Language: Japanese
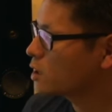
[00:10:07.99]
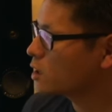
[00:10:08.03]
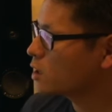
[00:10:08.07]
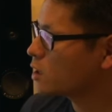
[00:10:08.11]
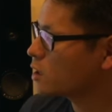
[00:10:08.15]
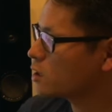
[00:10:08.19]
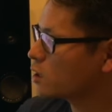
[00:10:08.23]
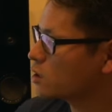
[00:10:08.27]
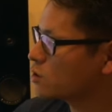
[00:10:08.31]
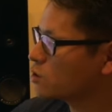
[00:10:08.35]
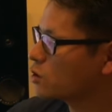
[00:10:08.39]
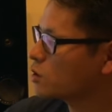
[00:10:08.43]

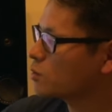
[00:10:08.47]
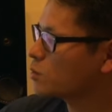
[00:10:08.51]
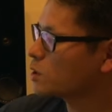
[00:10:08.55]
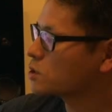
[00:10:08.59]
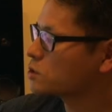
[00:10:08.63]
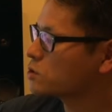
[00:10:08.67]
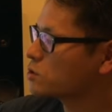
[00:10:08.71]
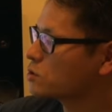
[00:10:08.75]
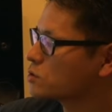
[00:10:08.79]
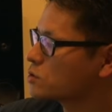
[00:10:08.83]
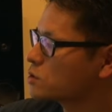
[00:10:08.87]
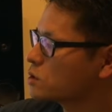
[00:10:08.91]
例えば
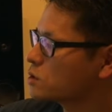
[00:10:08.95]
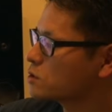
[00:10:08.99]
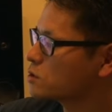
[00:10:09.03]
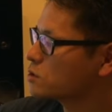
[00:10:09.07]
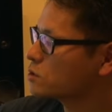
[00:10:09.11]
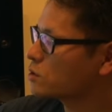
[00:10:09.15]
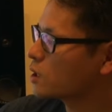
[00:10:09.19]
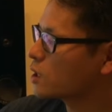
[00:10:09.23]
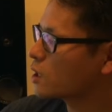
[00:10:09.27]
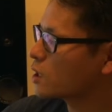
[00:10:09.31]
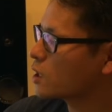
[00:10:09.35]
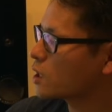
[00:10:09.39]
小
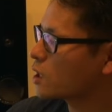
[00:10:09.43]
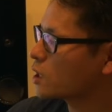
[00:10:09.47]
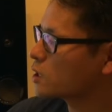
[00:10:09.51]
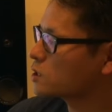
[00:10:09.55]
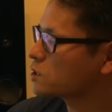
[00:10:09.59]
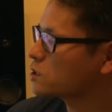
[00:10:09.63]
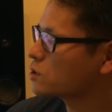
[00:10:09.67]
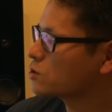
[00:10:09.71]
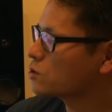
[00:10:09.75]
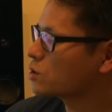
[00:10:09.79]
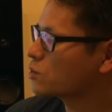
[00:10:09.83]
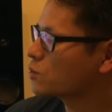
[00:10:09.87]
説を映画化
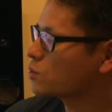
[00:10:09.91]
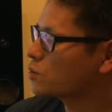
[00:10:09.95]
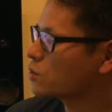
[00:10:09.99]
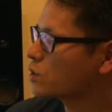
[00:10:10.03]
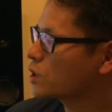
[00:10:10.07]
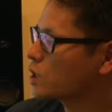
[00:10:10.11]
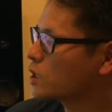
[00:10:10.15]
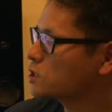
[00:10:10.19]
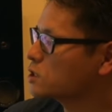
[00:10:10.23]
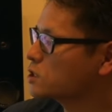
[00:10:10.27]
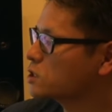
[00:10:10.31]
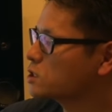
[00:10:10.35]
したようなも
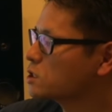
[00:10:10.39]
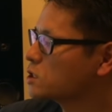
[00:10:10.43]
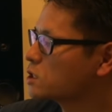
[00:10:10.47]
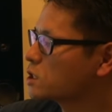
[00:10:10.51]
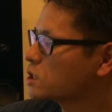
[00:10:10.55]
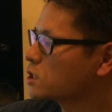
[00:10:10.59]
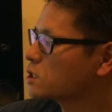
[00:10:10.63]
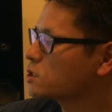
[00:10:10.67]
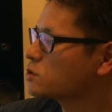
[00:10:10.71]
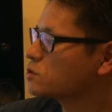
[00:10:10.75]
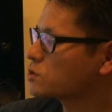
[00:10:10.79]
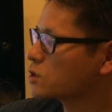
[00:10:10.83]
のが二次
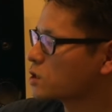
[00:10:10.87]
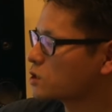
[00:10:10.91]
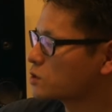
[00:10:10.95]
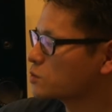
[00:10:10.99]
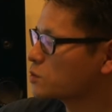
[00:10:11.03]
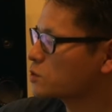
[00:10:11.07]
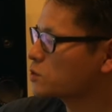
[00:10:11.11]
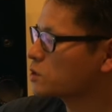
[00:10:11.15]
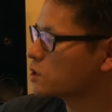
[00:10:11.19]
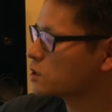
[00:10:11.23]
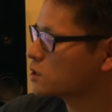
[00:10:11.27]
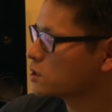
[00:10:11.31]
的著作
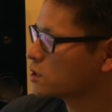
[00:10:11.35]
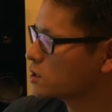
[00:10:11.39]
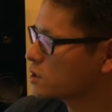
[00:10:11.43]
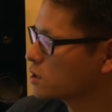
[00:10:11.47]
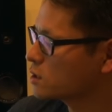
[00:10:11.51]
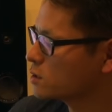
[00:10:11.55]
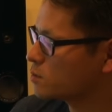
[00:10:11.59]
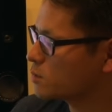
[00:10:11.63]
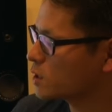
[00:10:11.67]
物です。